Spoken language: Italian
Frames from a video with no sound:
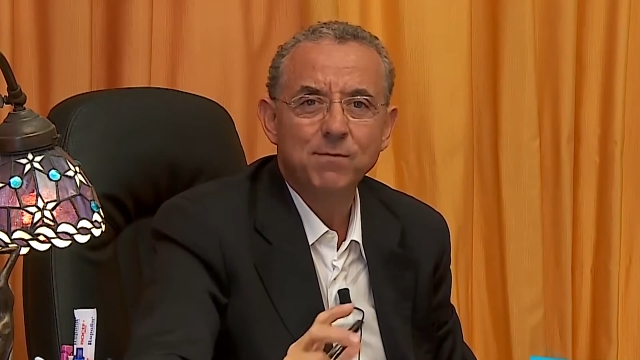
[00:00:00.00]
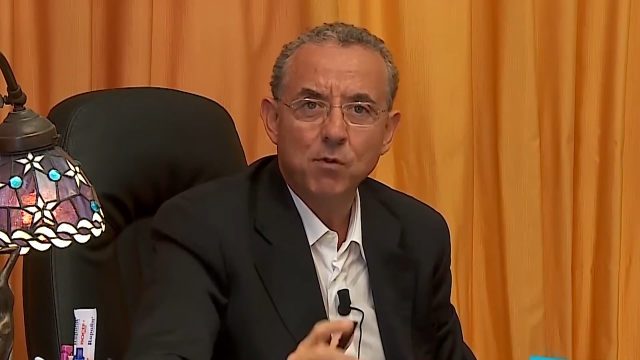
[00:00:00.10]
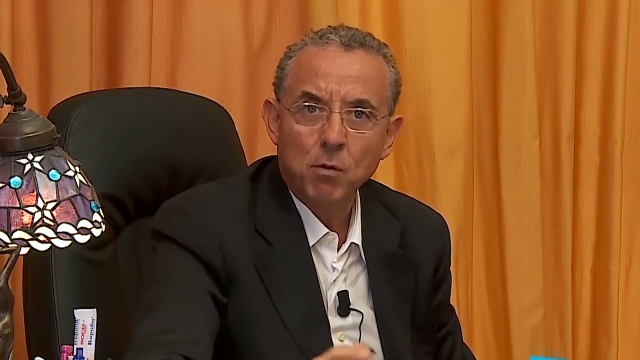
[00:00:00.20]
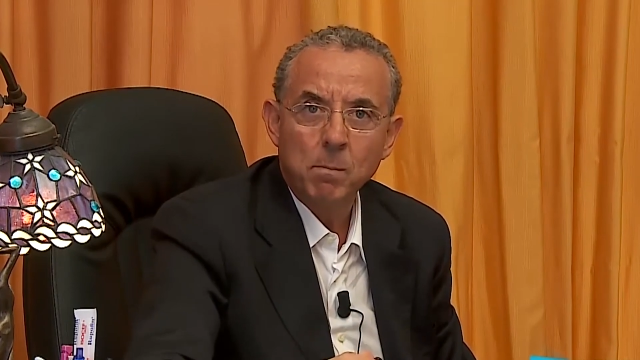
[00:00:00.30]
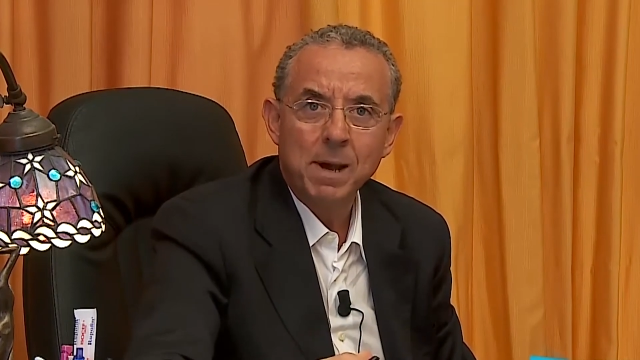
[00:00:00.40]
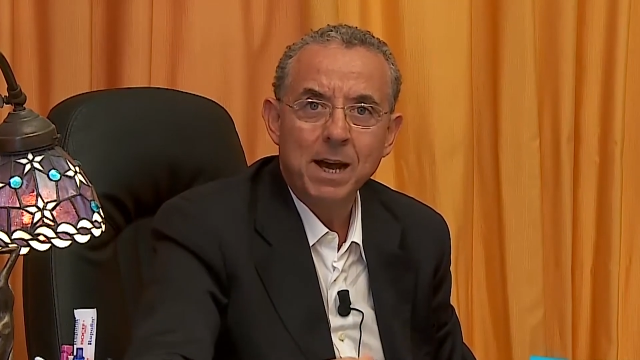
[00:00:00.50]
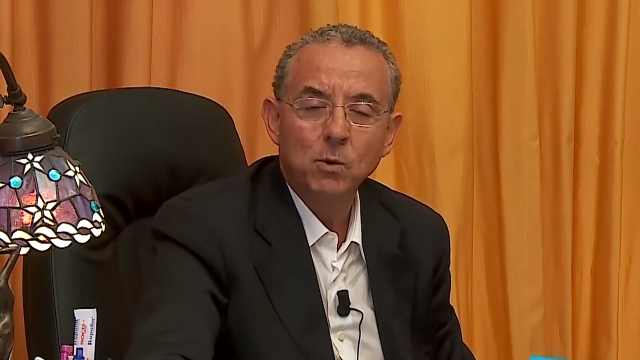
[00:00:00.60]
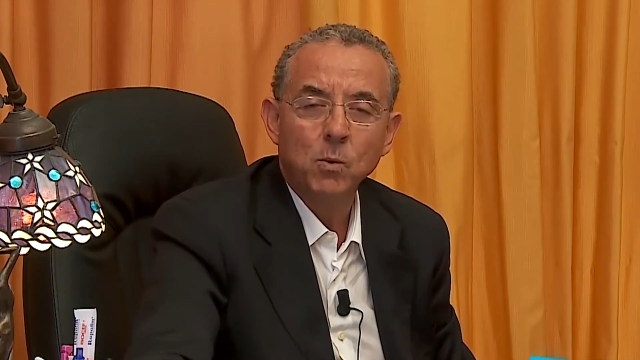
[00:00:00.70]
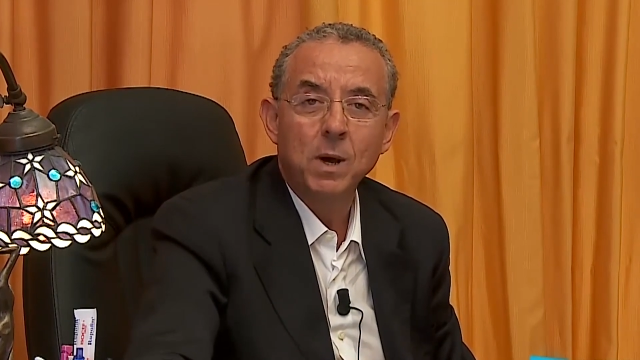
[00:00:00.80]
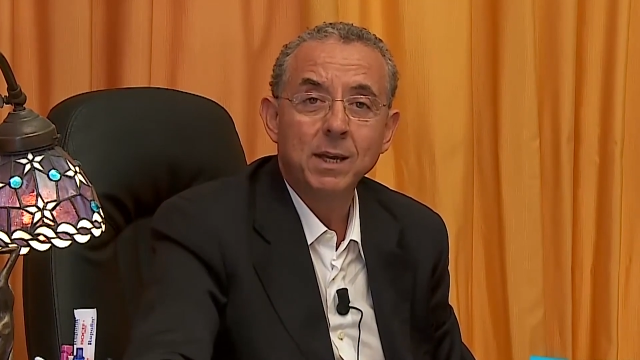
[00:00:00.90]
solo con
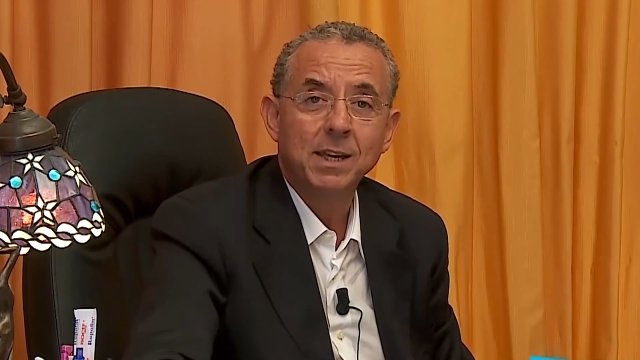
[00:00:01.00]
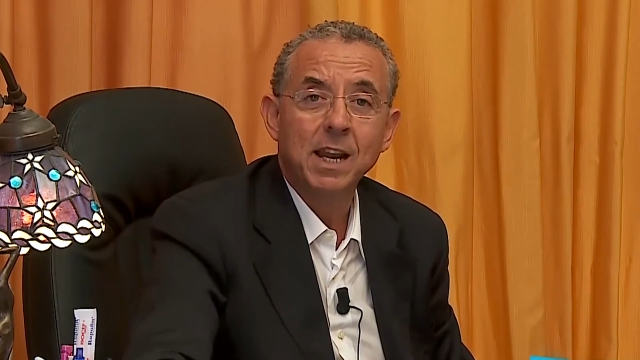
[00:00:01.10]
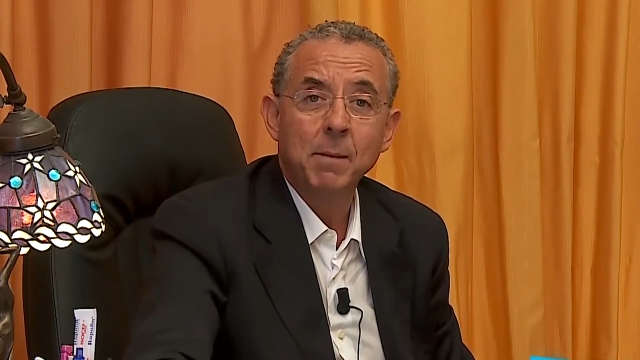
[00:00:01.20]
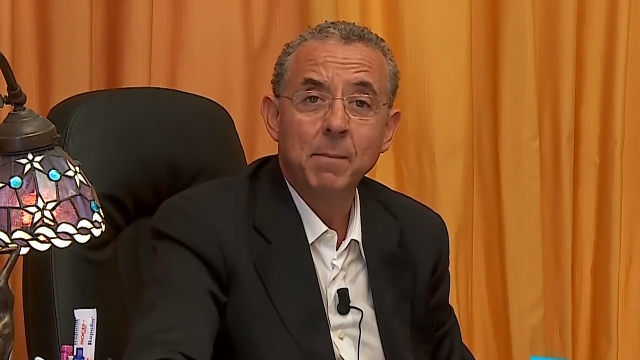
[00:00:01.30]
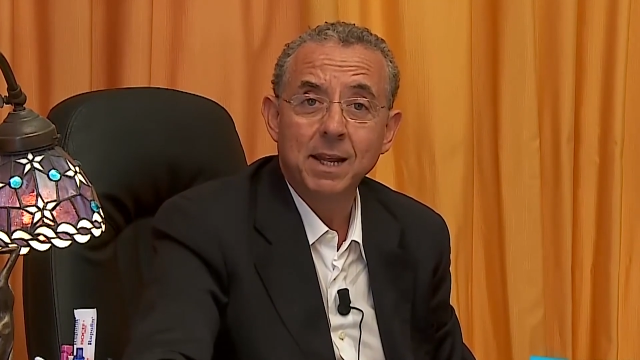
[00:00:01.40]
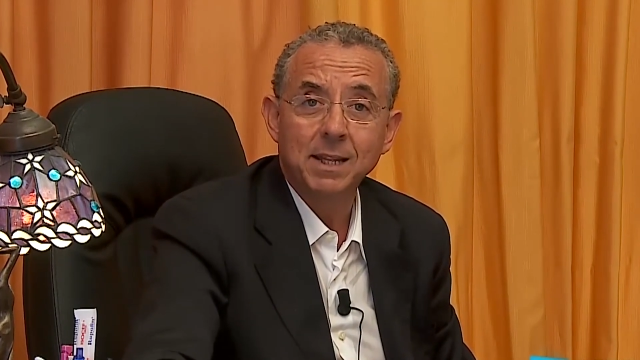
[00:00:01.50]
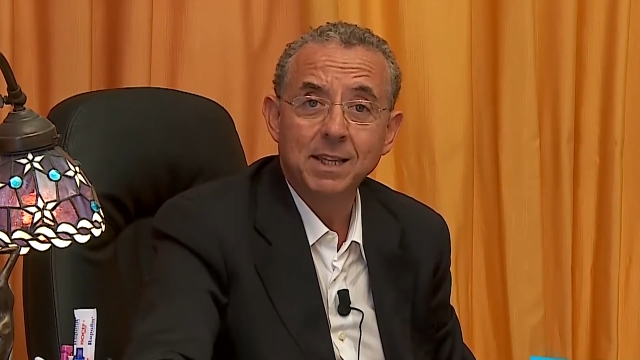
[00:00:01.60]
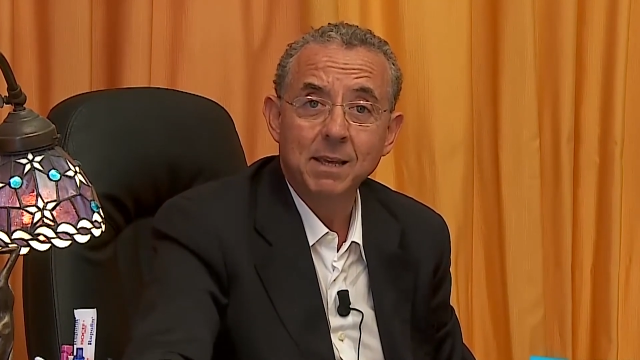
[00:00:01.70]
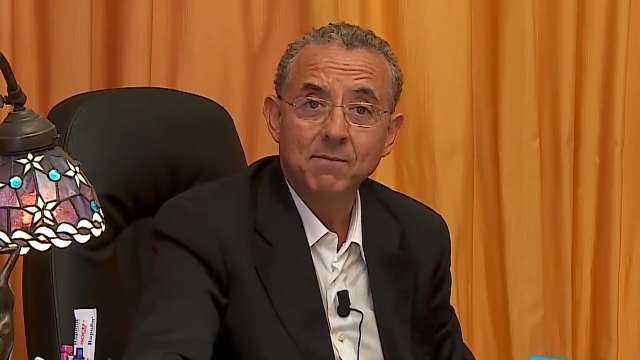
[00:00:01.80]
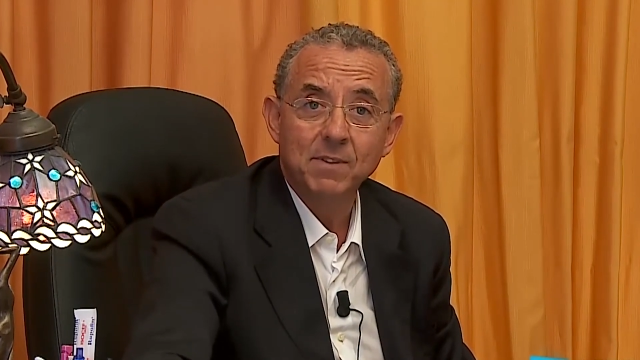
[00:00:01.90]
l'indizione dell'elezione per il
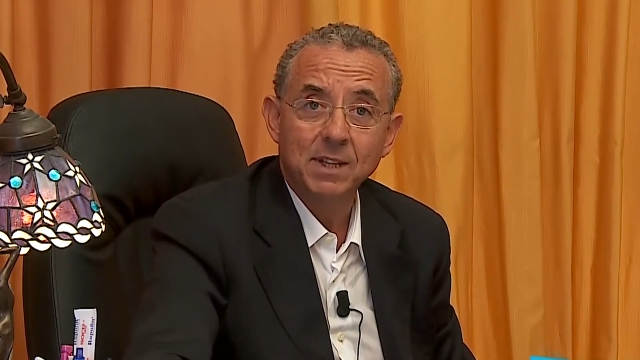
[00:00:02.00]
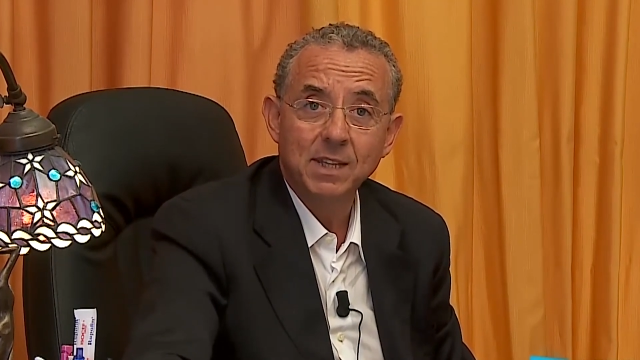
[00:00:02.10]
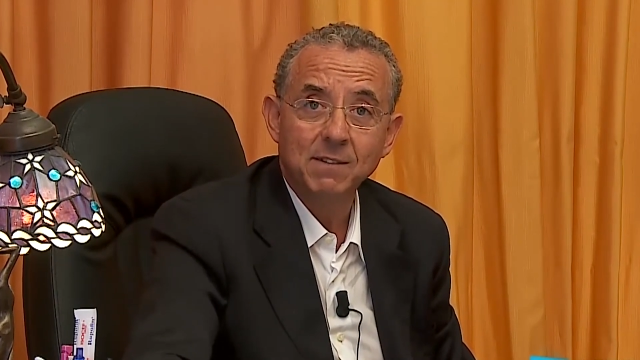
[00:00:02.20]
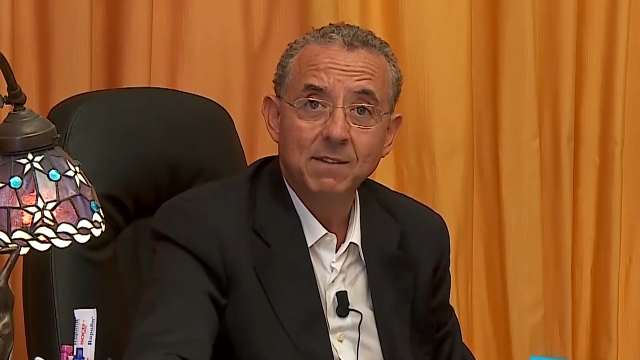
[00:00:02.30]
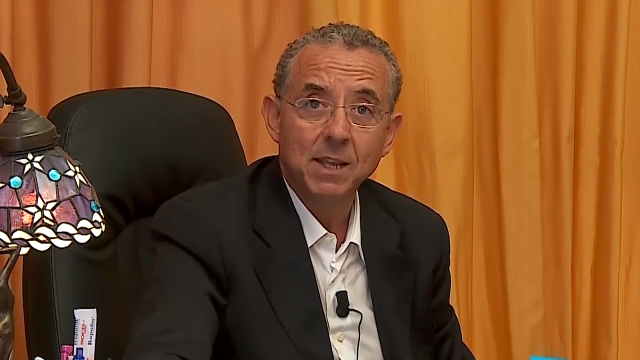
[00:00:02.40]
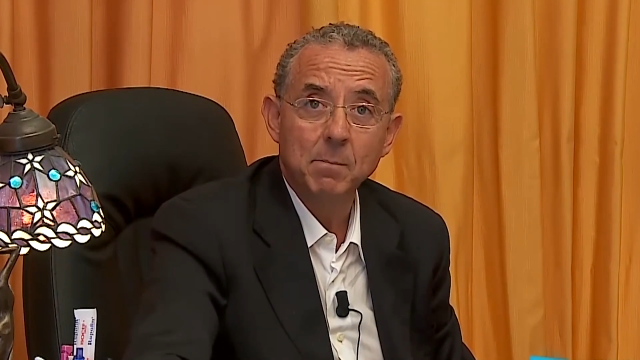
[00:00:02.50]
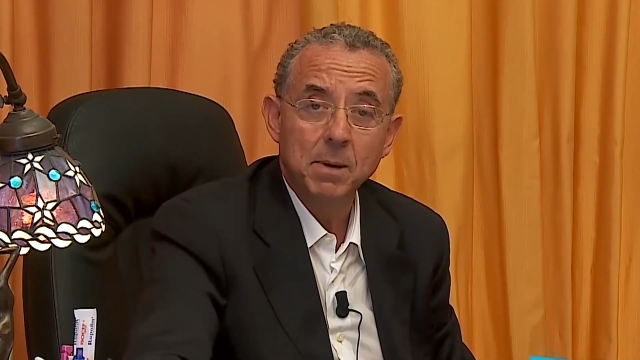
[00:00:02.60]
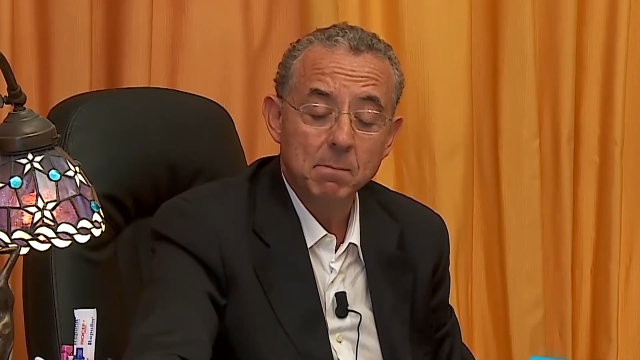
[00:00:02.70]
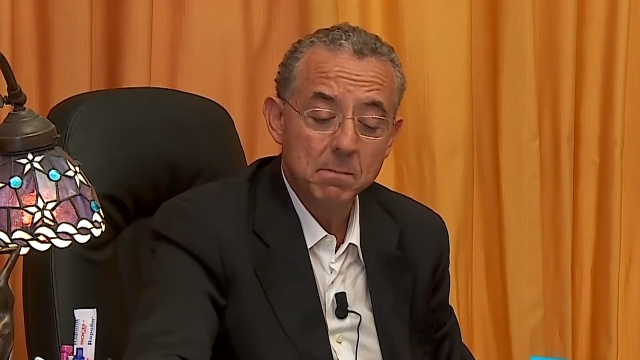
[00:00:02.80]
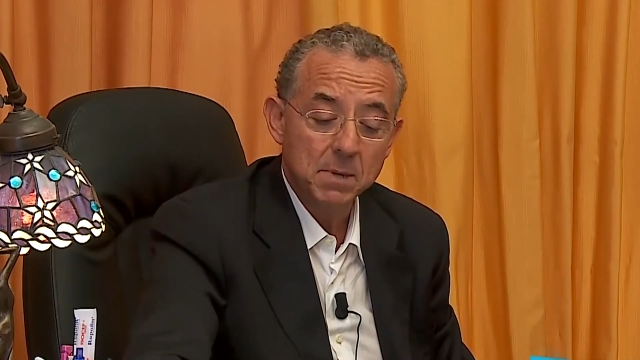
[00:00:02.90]
Presidente della
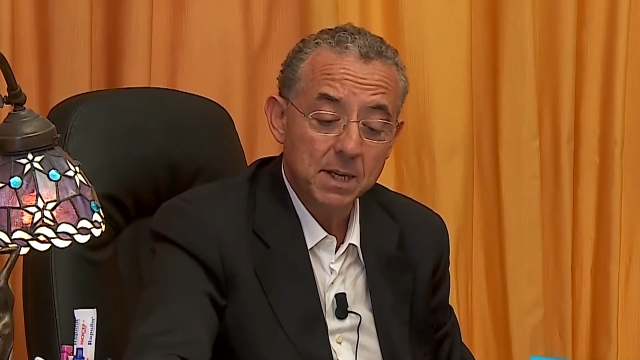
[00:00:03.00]
provincia